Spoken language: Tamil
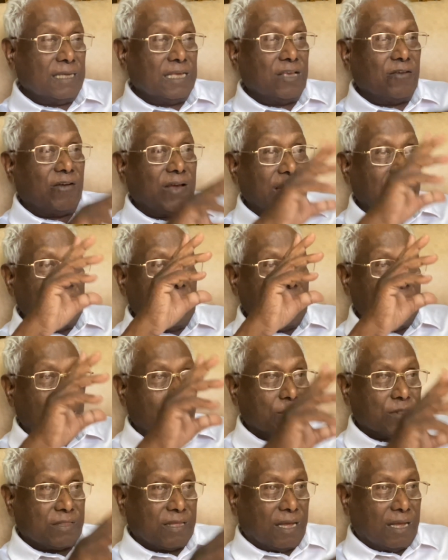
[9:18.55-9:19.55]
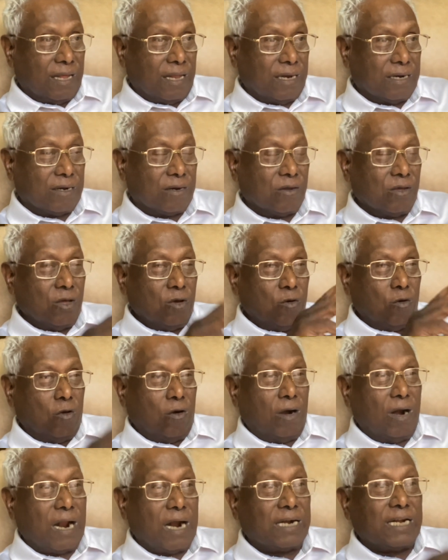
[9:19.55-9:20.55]
இவையெல்லாம் தான் ஒரு
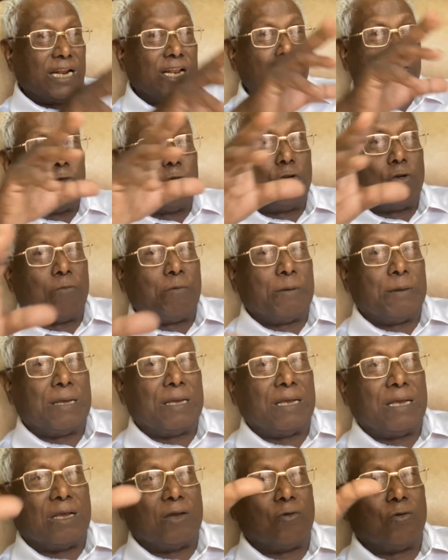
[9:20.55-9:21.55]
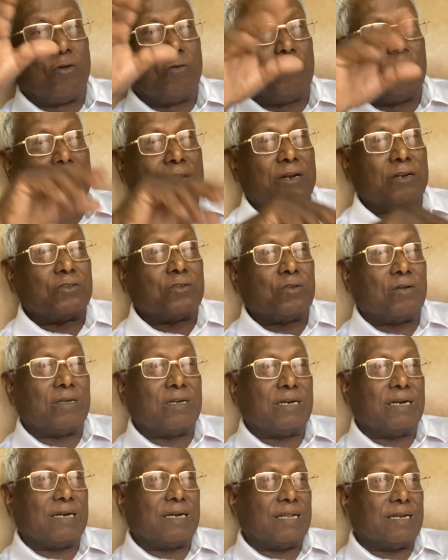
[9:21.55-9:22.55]
நாட்டின் உறுப்பு உறுப்பு என்று
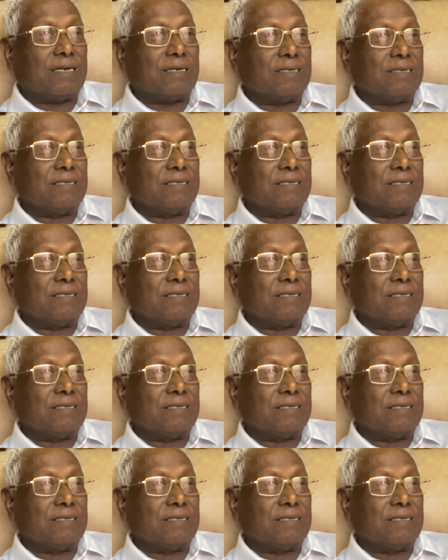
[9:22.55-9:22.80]
சொல்கின்றார்